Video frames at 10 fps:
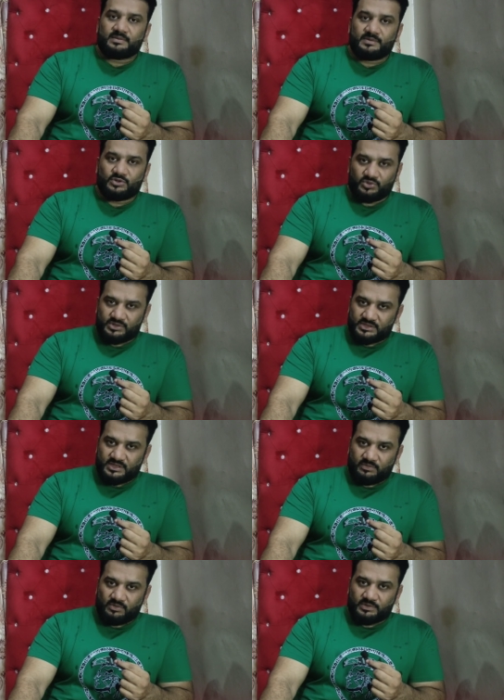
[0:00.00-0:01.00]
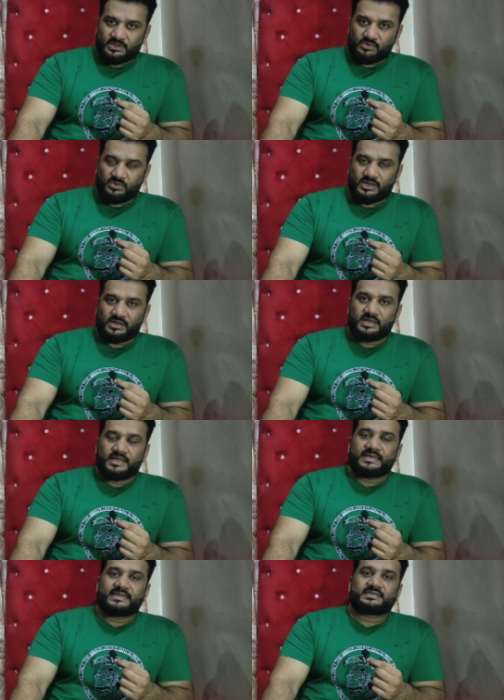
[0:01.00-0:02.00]
आज मैं दो चीज़ें आपको बताऊँगा
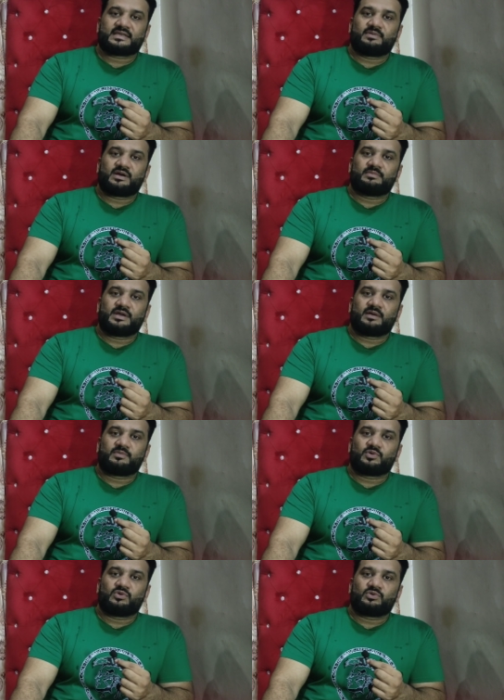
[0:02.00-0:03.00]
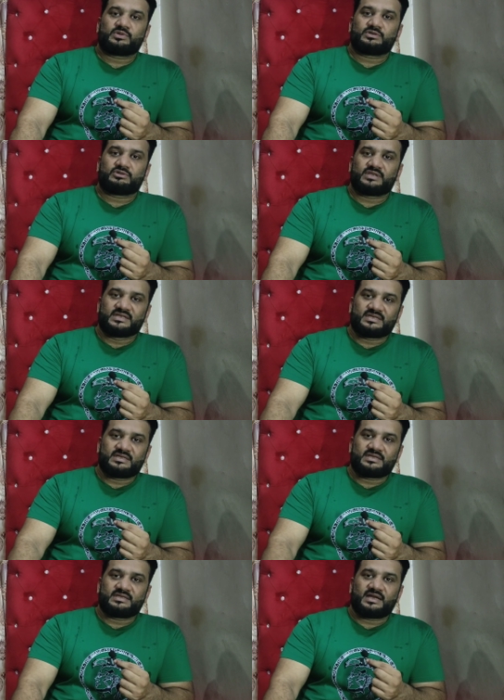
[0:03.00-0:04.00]
इसके बाद मैं आपको जो
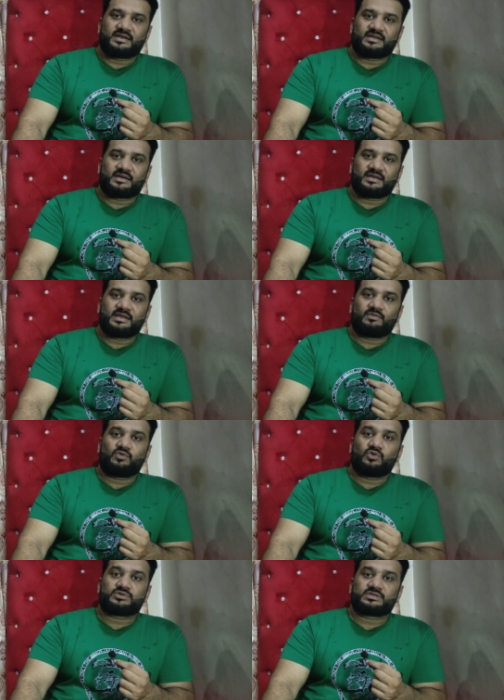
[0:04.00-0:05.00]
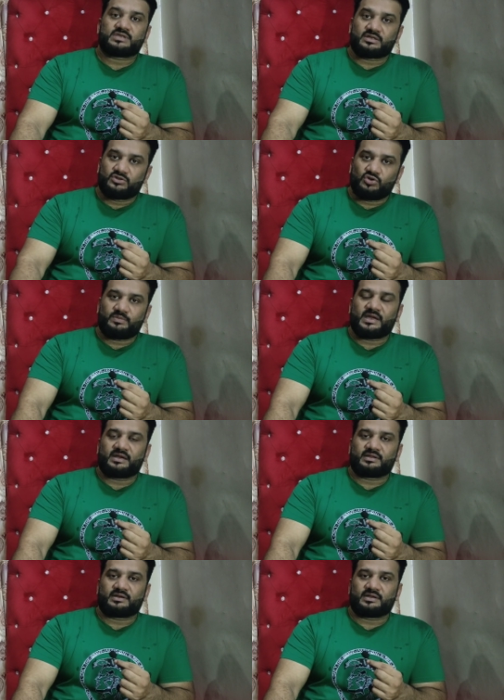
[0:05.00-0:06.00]
तीसरी चीज़ ऐड करनी है वो सर्दियों में
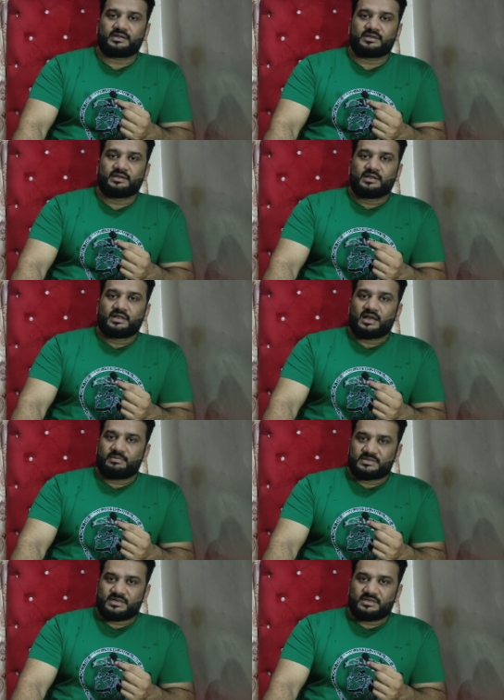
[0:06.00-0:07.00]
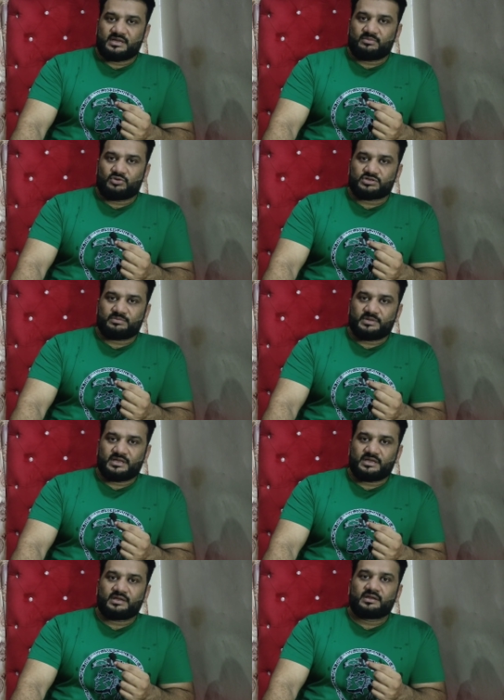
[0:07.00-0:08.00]
ऐड करनी है अभी सर्दी का मौसम
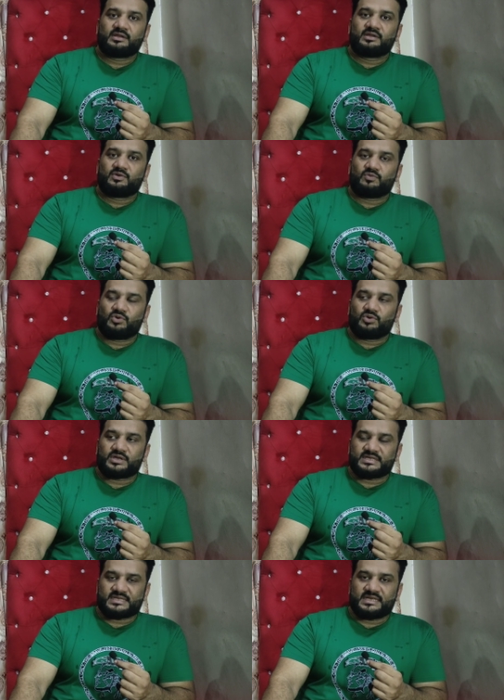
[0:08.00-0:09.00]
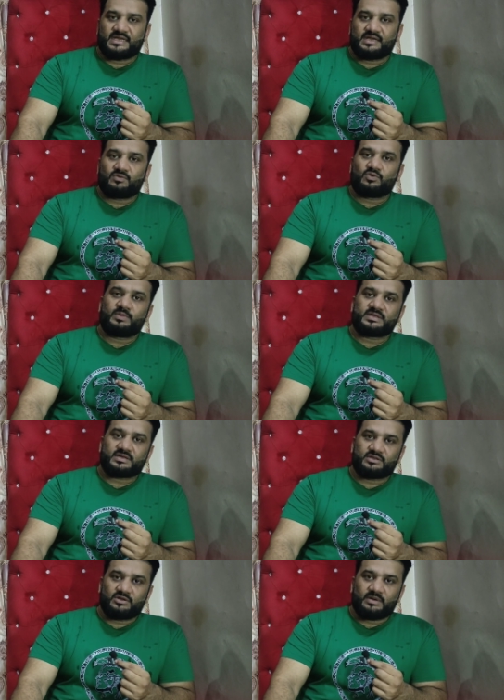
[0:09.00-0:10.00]
नहीं है वो किस लिए है वो मैं
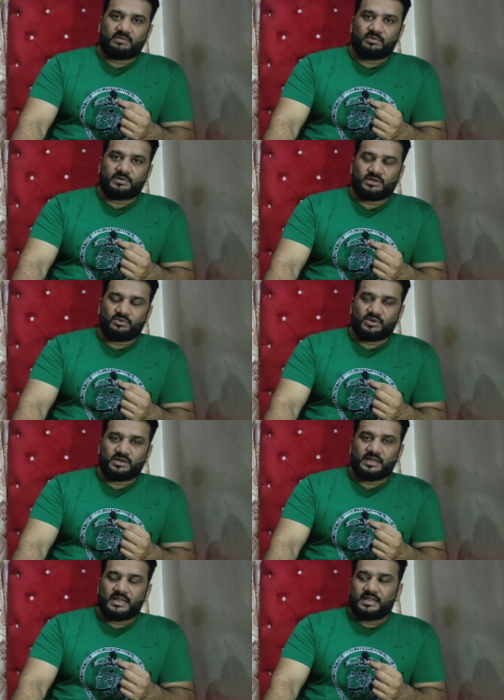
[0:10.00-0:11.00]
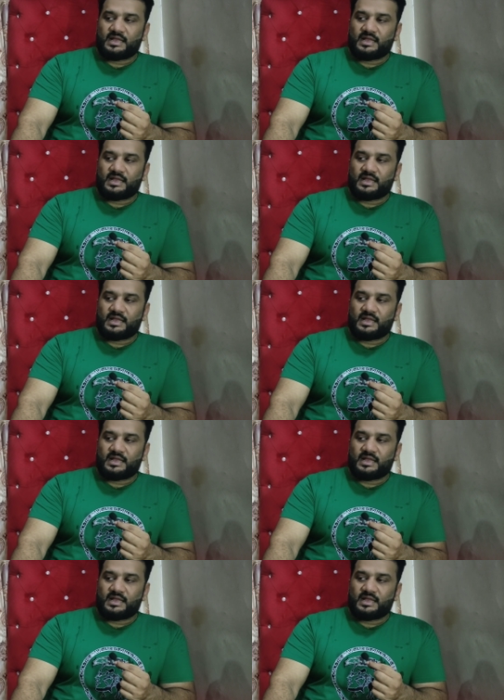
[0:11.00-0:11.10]
सर्दियों में आपको बताऊँगा